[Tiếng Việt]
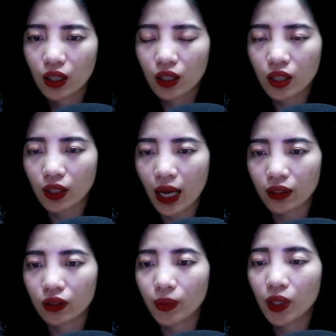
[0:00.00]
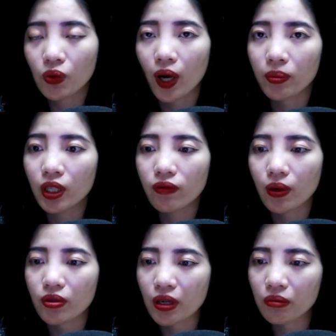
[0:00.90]
Nhật Hạ từ bên ngoài bước
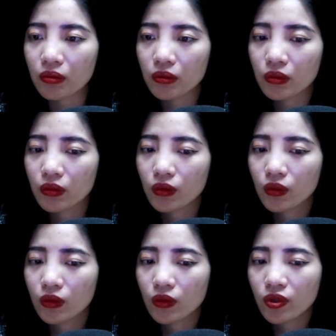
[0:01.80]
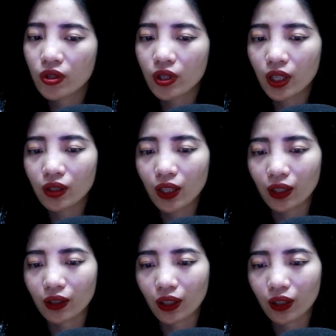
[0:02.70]
vào trong. Chứng kiến
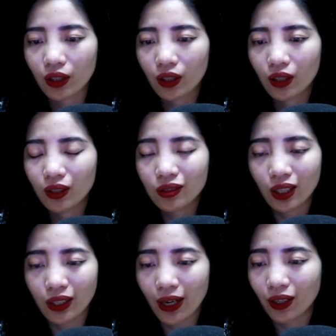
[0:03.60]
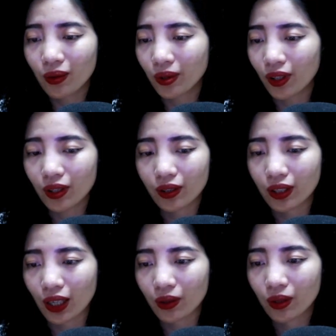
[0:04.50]
cảnh này, Nhật Hạ không nói lời
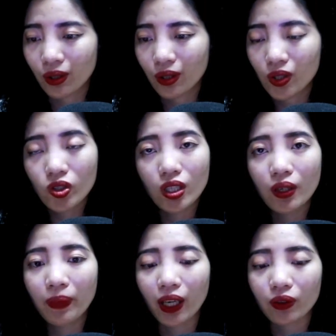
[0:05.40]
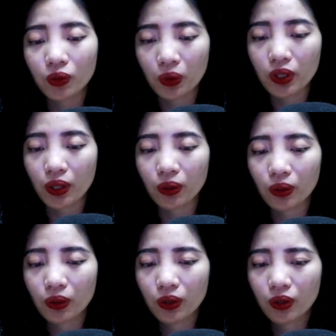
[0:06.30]
nào, chỉ im lặng cúi đầu.
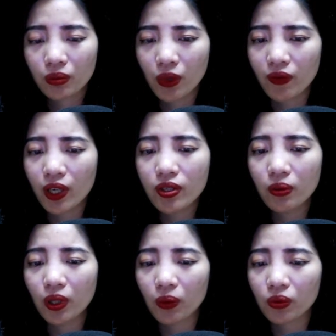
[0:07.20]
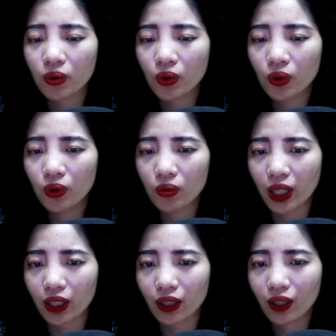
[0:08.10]
Bởi vì trong lòng của cô lúc
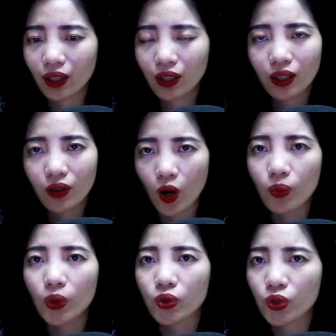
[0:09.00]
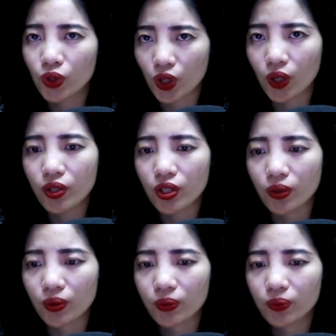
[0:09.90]
này có một chút khó chịu.